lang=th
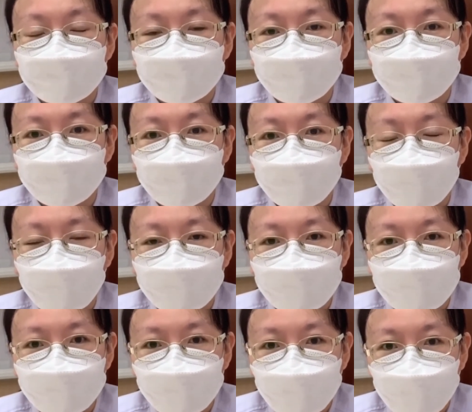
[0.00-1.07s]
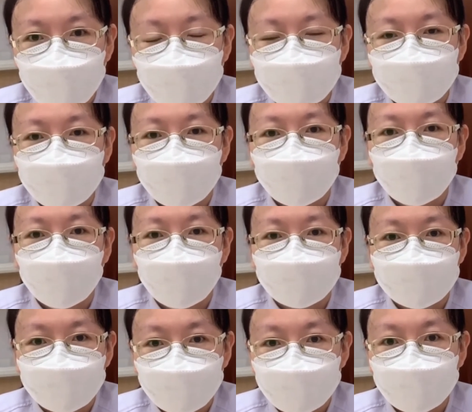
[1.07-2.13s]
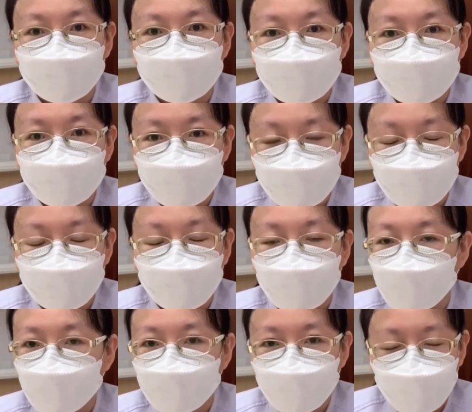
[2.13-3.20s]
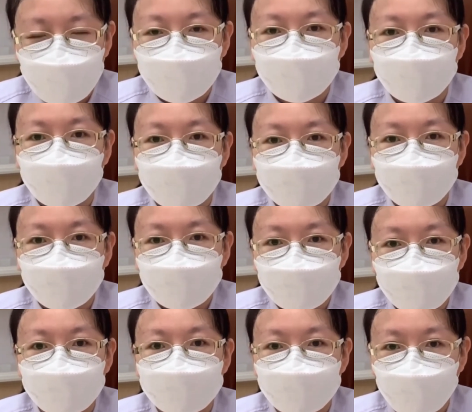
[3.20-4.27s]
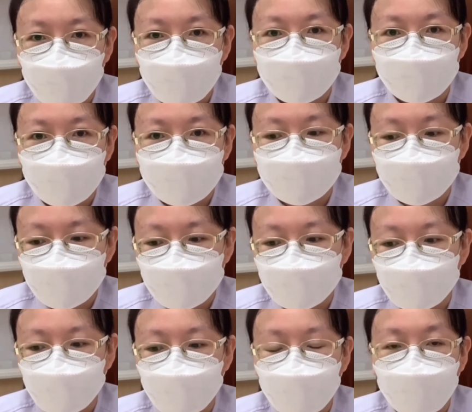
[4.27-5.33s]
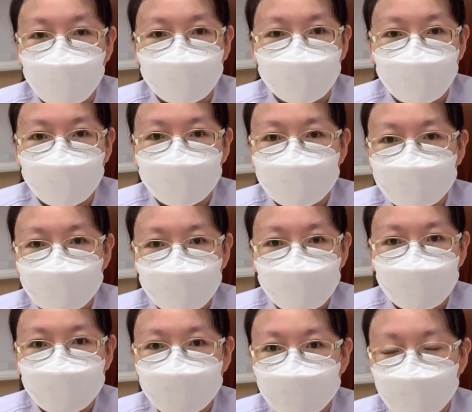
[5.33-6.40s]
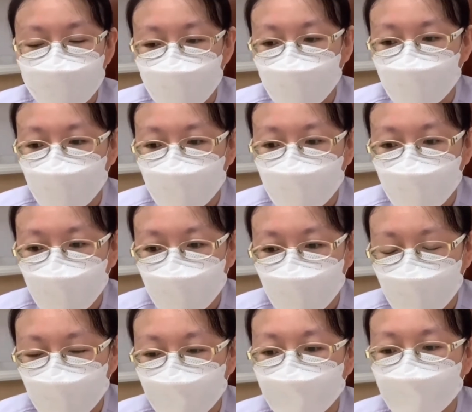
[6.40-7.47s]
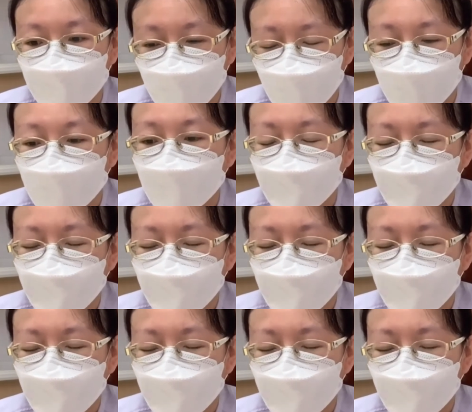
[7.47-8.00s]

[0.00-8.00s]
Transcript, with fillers: สุกอาหารดิบไม่เอานะคะ อาหารสุกสุกดิบดิบก็ไม่เอานะคะต้องสุกสะอาดใหม่เสมอนะคะอาหารค้างคืนทิ้งไปเลยค่ะ ทำใหม่นะคะ